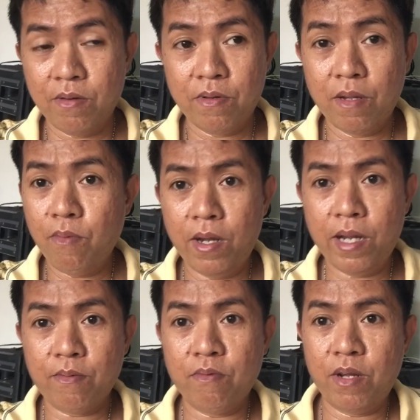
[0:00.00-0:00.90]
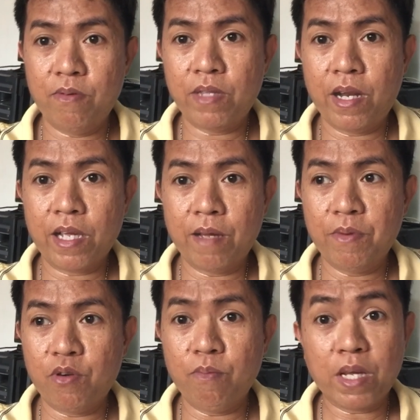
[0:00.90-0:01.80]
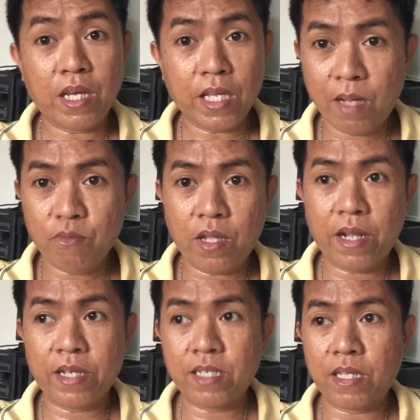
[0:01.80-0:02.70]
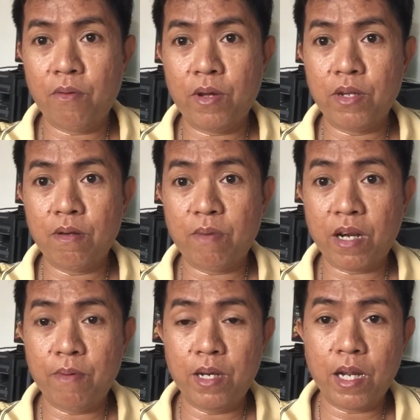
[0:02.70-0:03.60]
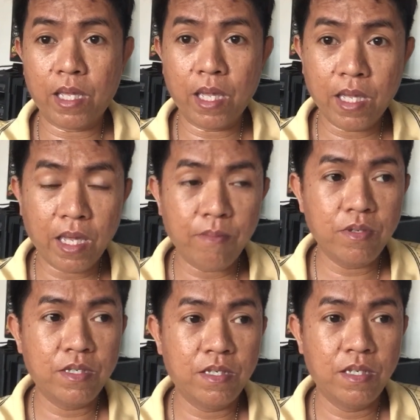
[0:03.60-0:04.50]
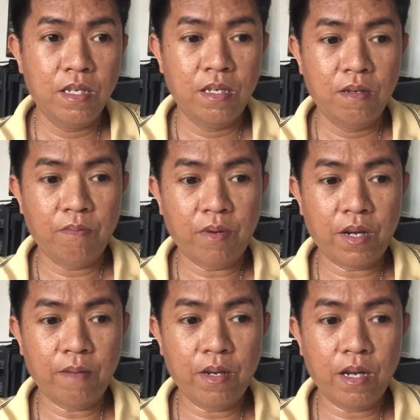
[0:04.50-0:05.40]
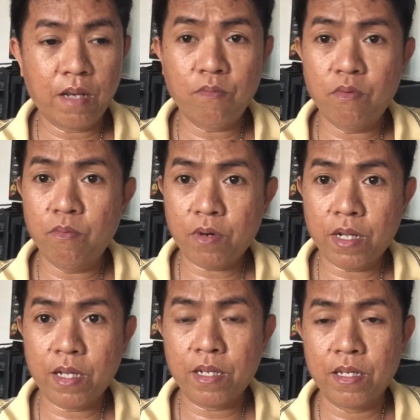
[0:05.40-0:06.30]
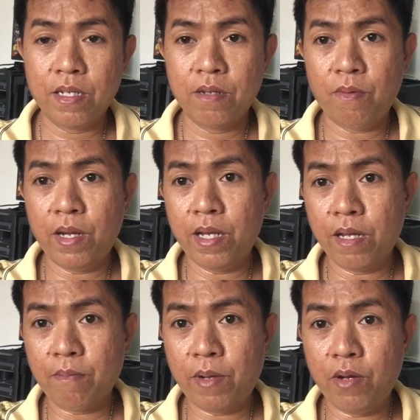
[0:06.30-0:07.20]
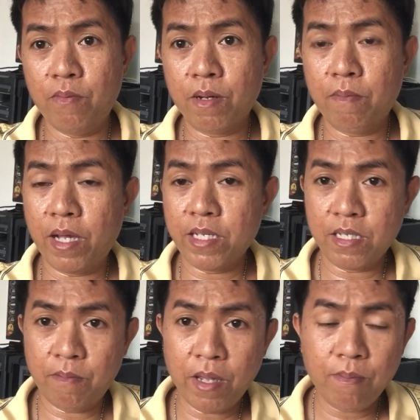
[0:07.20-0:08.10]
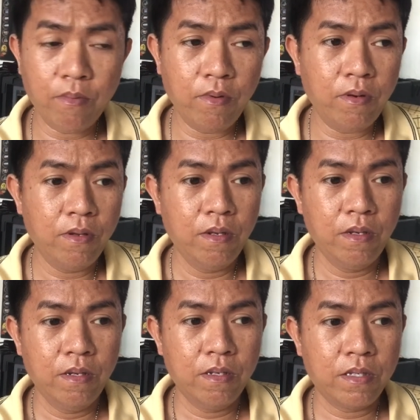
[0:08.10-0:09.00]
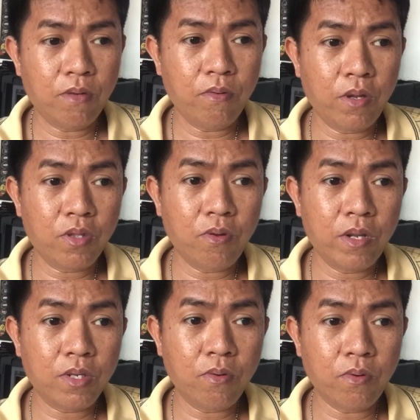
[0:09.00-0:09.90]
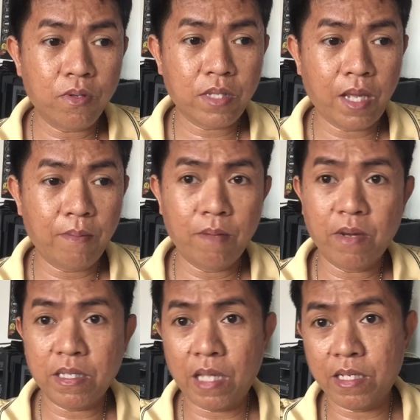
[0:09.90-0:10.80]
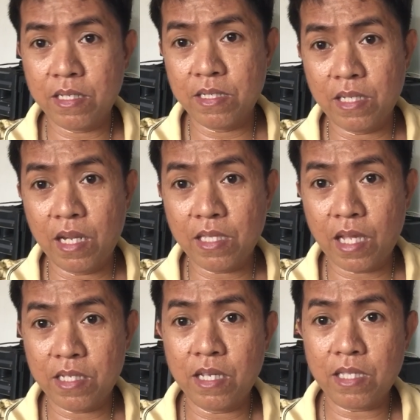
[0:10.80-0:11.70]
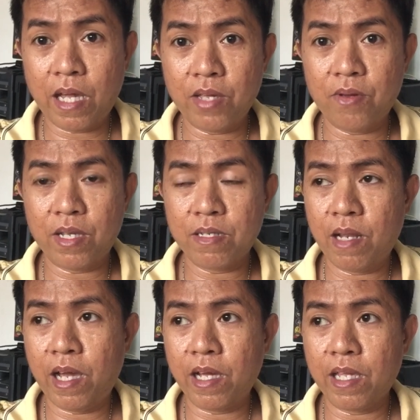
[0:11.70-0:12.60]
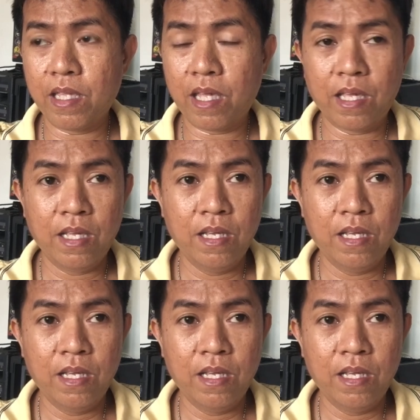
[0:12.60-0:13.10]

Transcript: Hindi mo alam kung ano talaga. Pero makikita mo talaga sa tao ngayon na marami na nagigames, marami na nagmumura, wala nang panahon magbasa sa Bible, siguro ito na siguro ang time na mag-test, tinetest na tayo eh, sa langit eh.